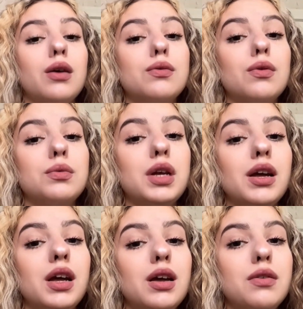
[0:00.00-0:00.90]
И
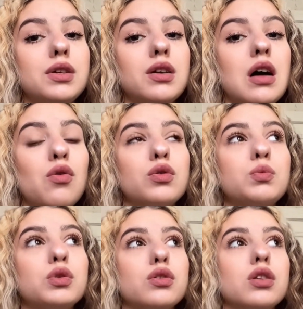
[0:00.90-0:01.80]
вообще взяла
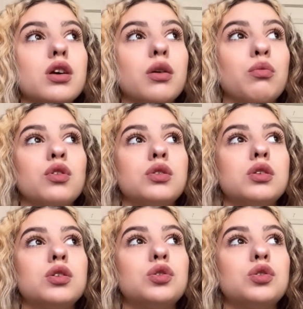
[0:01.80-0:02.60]
отпуск на работе,